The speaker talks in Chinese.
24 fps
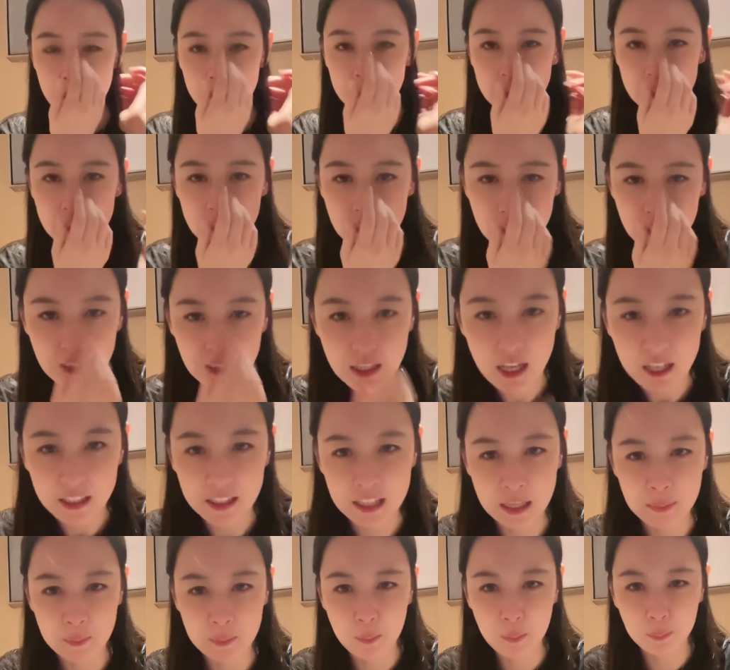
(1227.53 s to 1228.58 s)
你
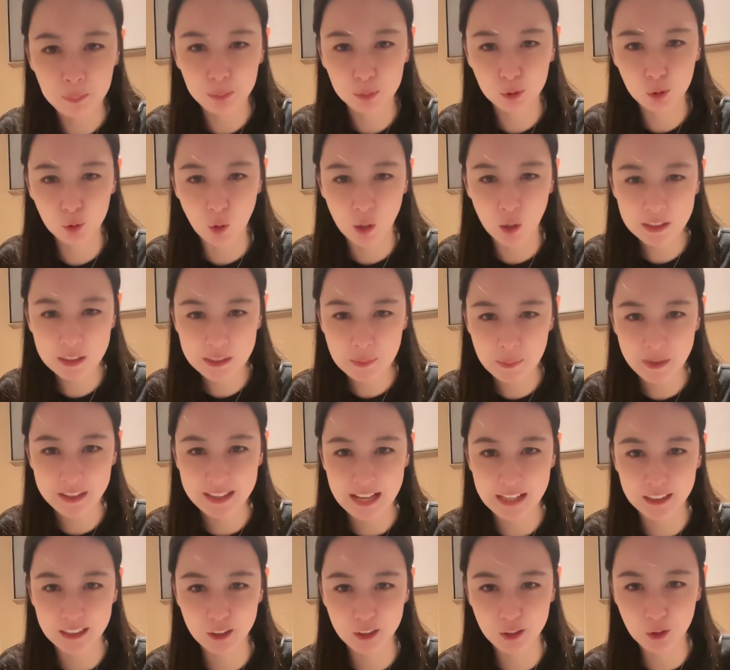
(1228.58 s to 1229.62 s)
你们不说你们
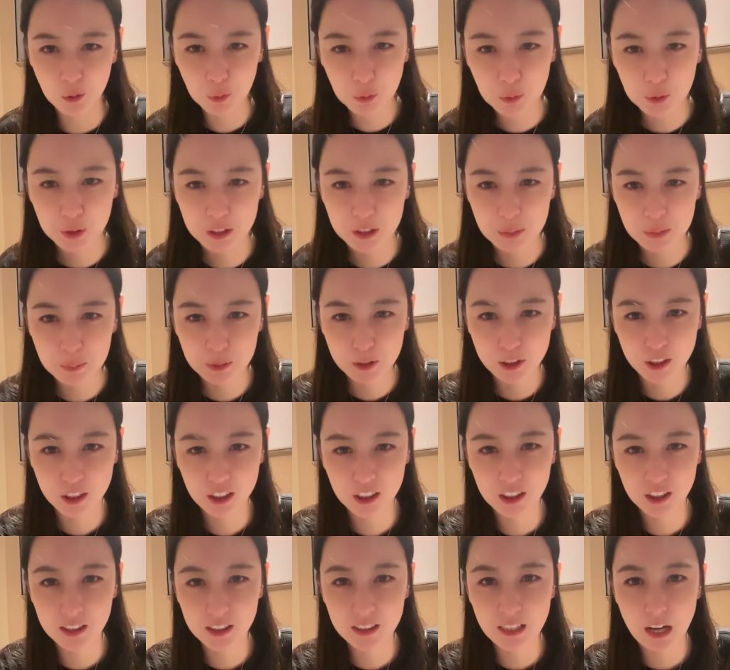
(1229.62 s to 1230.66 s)
难受是不
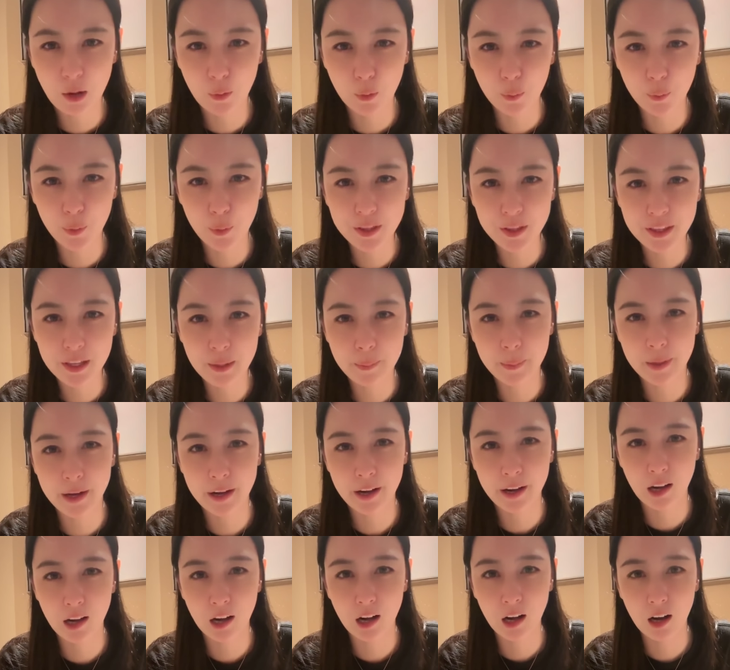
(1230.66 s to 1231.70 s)
是呀？我问你
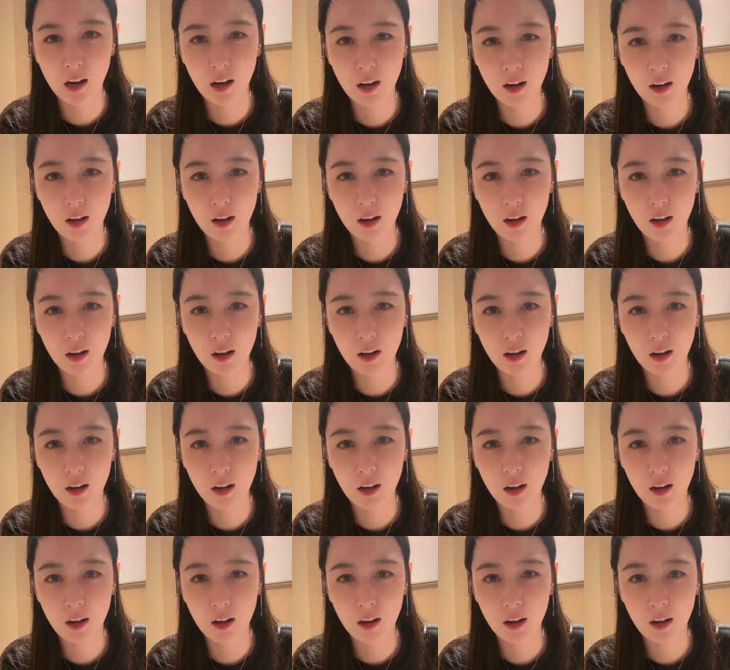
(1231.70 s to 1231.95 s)
们，